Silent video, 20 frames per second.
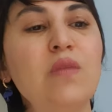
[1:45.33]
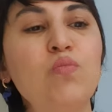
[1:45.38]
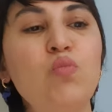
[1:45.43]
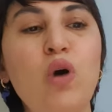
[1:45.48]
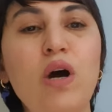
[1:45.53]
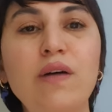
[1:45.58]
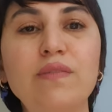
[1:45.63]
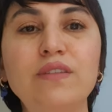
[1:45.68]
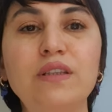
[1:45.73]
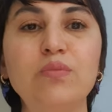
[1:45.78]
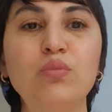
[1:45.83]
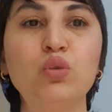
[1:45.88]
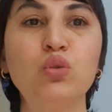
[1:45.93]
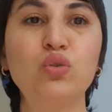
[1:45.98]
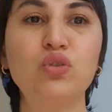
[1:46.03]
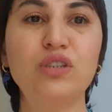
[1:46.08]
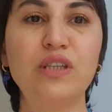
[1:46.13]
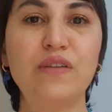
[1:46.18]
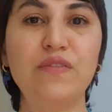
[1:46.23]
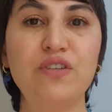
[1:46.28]
bu hafta bunun
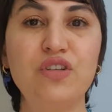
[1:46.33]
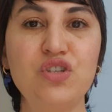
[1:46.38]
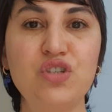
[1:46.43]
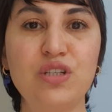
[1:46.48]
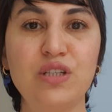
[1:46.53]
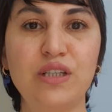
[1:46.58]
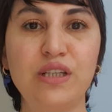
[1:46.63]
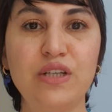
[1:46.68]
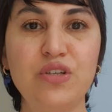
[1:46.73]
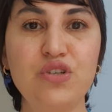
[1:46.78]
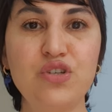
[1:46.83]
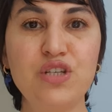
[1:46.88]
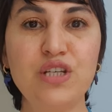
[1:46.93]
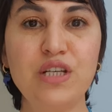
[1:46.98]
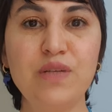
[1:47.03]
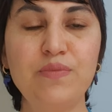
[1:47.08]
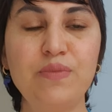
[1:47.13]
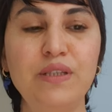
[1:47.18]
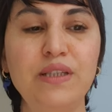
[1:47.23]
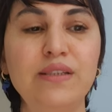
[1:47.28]
sevincini
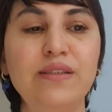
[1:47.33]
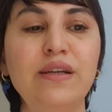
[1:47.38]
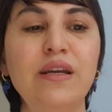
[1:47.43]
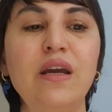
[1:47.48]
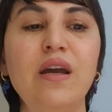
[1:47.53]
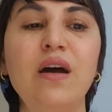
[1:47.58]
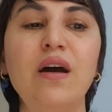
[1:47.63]
yaşayabilir.